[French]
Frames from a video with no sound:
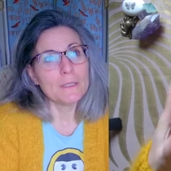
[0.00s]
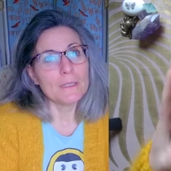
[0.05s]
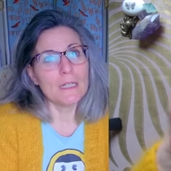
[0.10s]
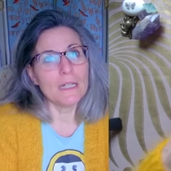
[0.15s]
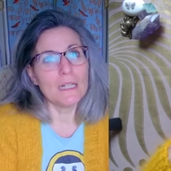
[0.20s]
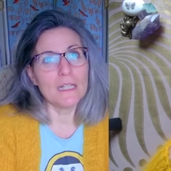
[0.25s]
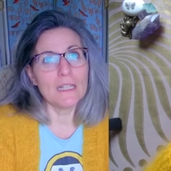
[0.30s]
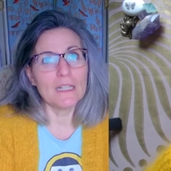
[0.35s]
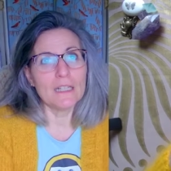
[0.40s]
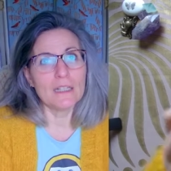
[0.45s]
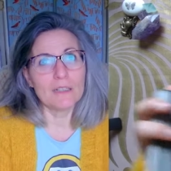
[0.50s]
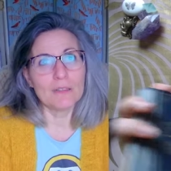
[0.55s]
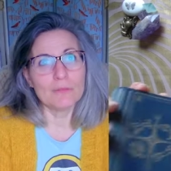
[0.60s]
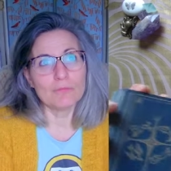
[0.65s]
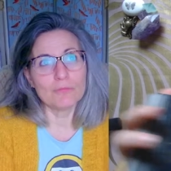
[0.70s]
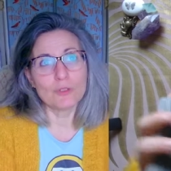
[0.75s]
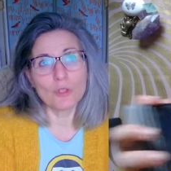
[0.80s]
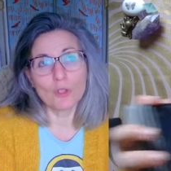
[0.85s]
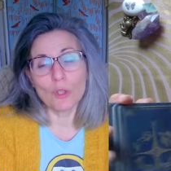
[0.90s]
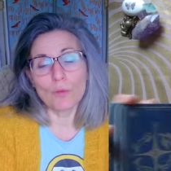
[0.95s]
euh,
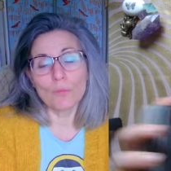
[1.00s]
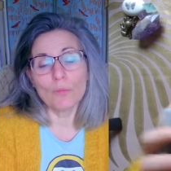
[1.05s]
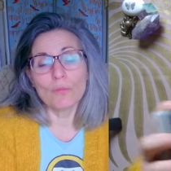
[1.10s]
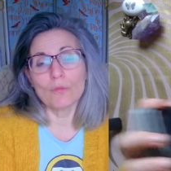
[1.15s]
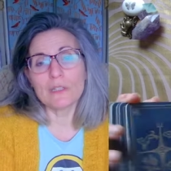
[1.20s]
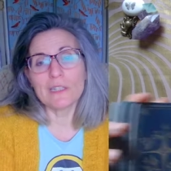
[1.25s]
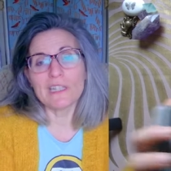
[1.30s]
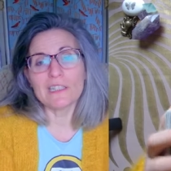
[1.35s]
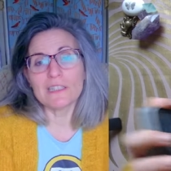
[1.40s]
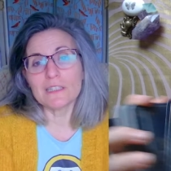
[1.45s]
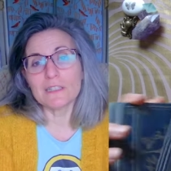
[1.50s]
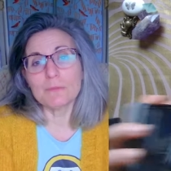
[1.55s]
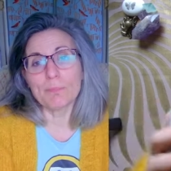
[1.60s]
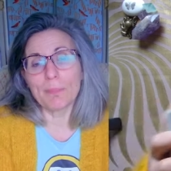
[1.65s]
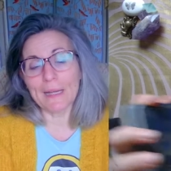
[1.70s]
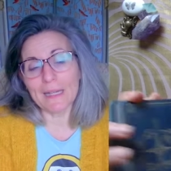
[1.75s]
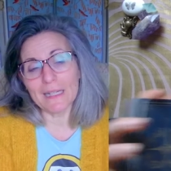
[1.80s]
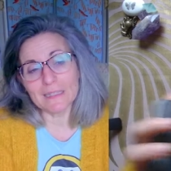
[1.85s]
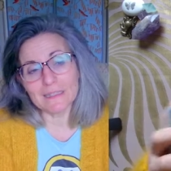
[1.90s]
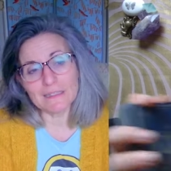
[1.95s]
ce que vous vouliez qu'il se
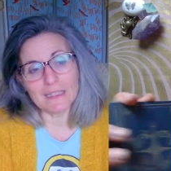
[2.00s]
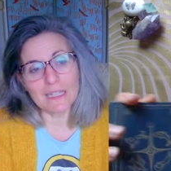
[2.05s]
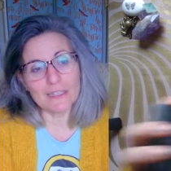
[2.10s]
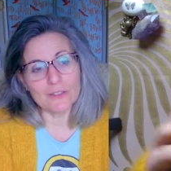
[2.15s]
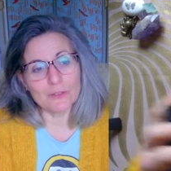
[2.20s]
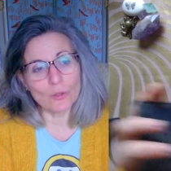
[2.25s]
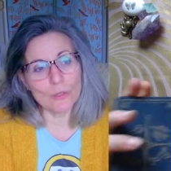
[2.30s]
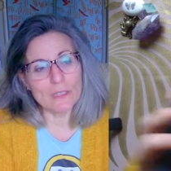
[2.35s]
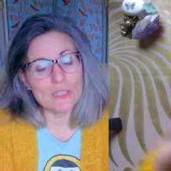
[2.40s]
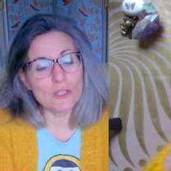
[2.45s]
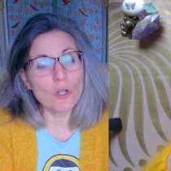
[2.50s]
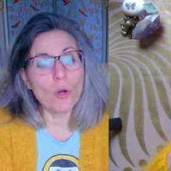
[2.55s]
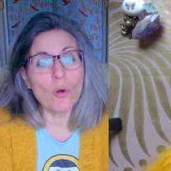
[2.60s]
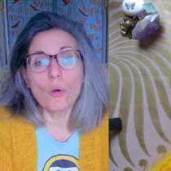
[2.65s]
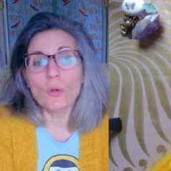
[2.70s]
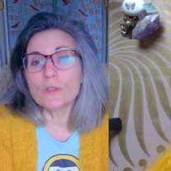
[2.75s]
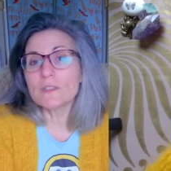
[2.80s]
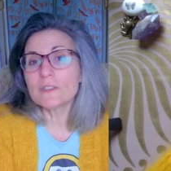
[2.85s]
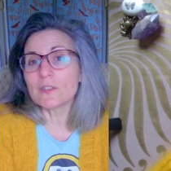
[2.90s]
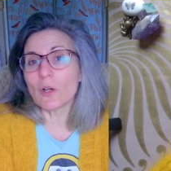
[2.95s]
passe à ce que les gens
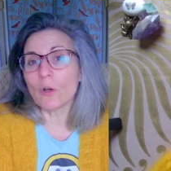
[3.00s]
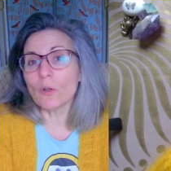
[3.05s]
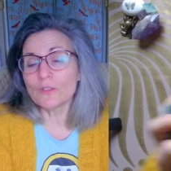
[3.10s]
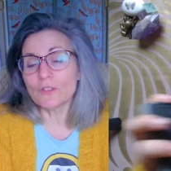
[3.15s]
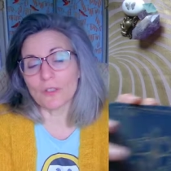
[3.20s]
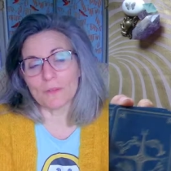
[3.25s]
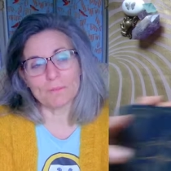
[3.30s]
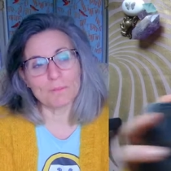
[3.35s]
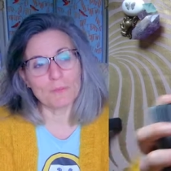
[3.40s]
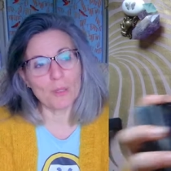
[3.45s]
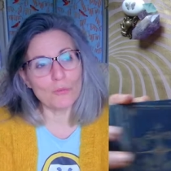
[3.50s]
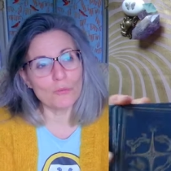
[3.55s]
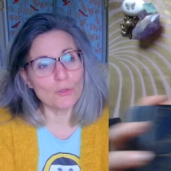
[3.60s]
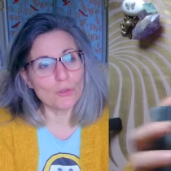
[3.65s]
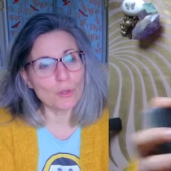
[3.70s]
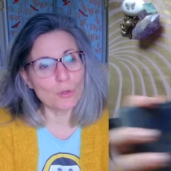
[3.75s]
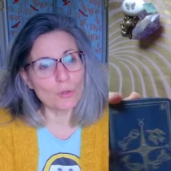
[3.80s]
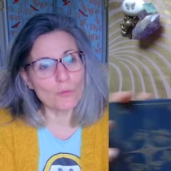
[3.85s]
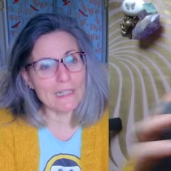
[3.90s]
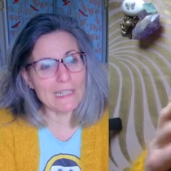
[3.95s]
ressentent.
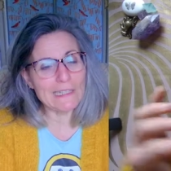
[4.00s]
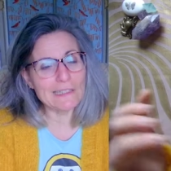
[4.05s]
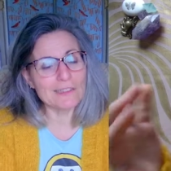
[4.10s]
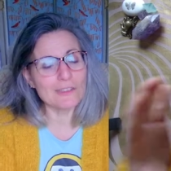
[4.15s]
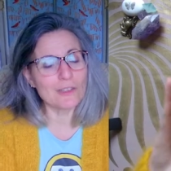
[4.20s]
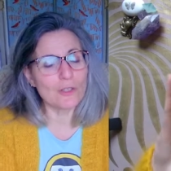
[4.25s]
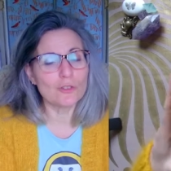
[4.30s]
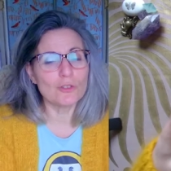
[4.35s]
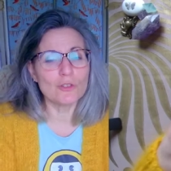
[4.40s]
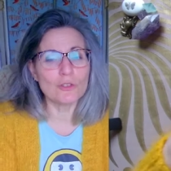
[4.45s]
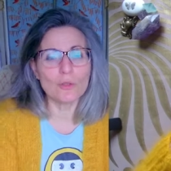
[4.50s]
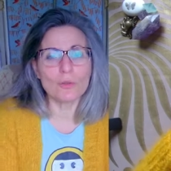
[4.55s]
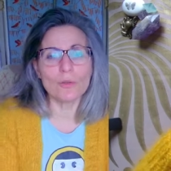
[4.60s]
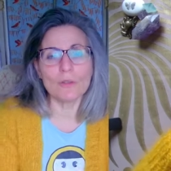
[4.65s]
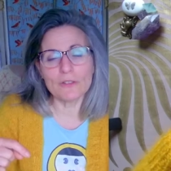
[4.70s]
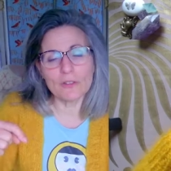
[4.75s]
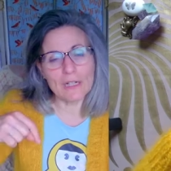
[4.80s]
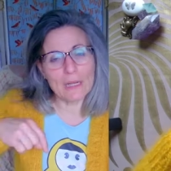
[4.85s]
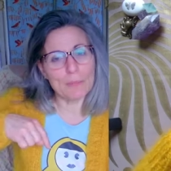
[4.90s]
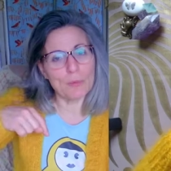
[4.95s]
Vous trouvez l'extension
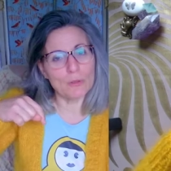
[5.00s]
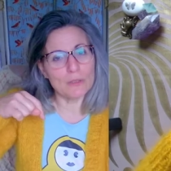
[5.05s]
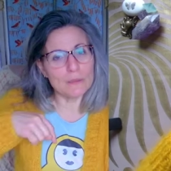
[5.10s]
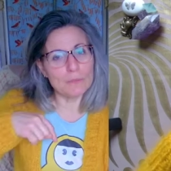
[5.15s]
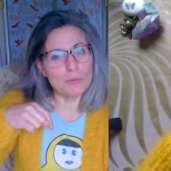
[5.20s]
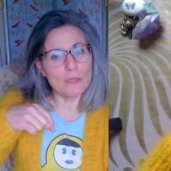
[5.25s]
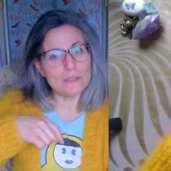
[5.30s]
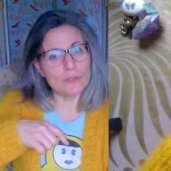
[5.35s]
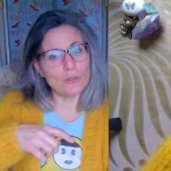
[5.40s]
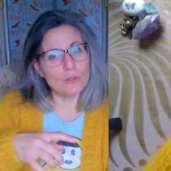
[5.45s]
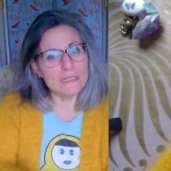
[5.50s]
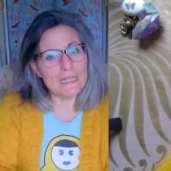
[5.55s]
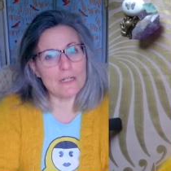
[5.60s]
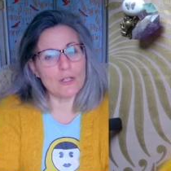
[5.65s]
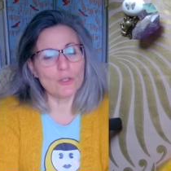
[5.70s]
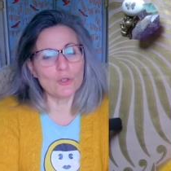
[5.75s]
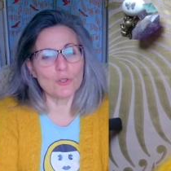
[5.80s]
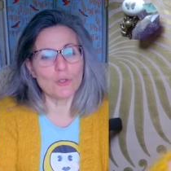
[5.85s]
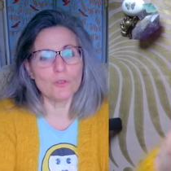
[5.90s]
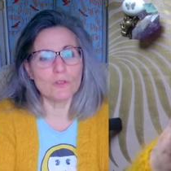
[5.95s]
dans la petite boîte de
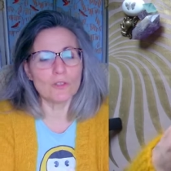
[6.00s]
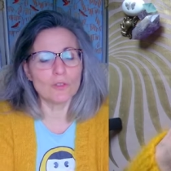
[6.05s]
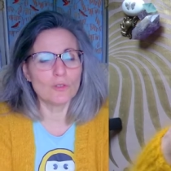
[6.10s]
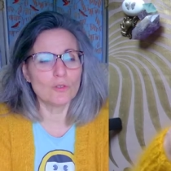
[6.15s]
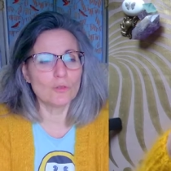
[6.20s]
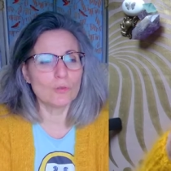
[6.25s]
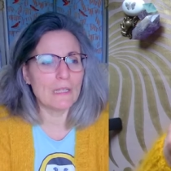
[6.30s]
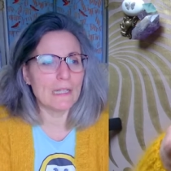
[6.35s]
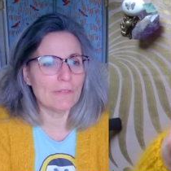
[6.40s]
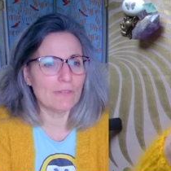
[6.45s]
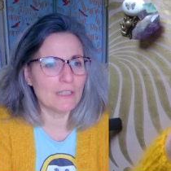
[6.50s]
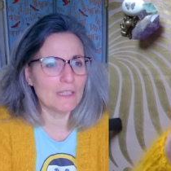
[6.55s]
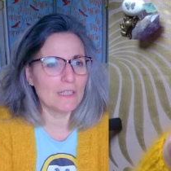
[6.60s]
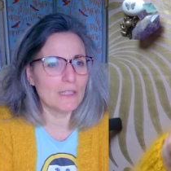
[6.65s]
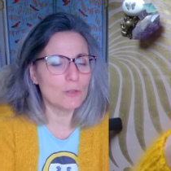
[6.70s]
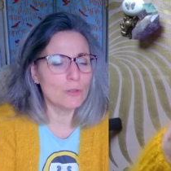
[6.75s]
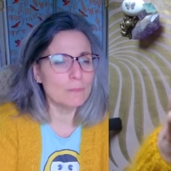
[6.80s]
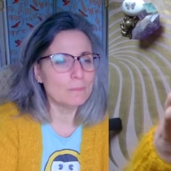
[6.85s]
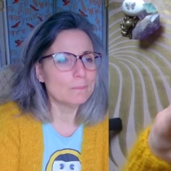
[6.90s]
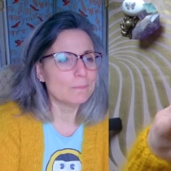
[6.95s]
dialogue juste en dessous de la
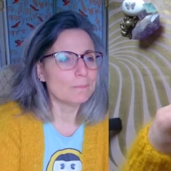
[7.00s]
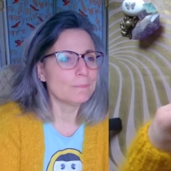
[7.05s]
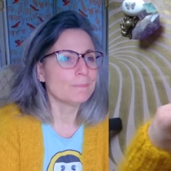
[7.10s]
vidéo.